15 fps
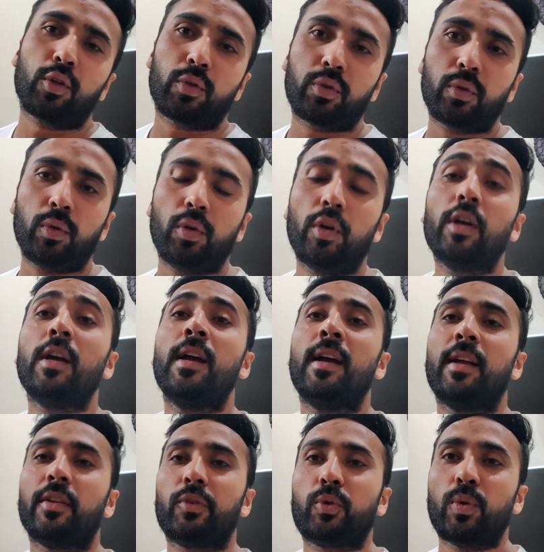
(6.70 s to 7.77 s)
दोस्तों
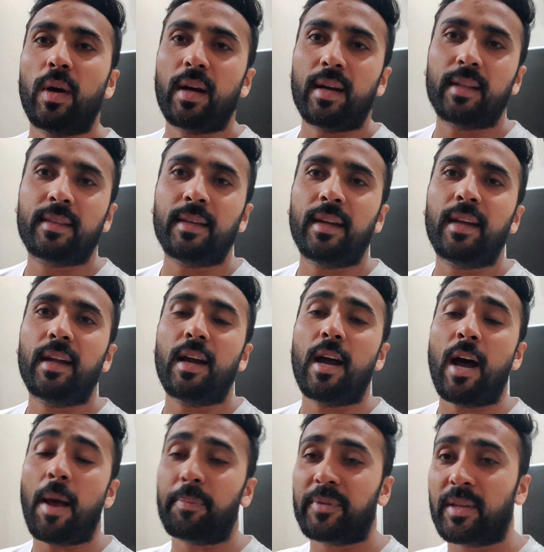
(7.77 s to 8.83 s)
स्वागत है
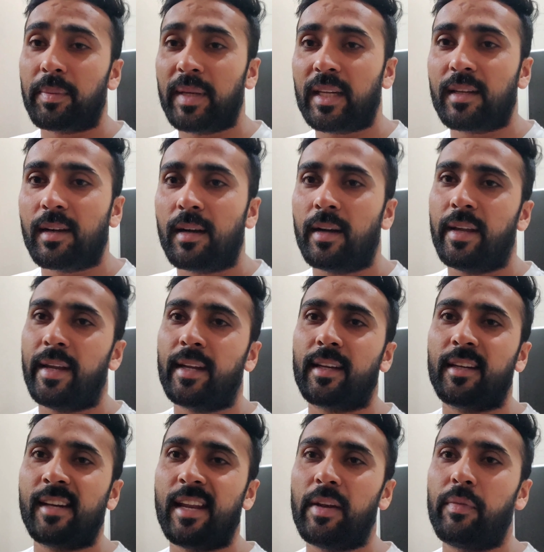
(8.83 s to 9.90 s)
आप सभी का एक
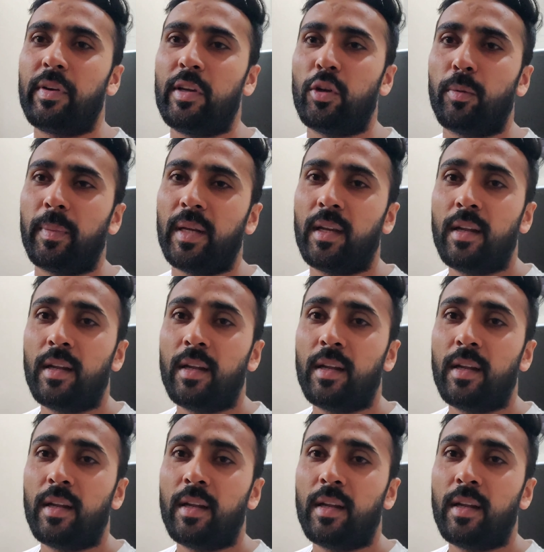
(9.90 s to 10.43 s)
नए वीडियो में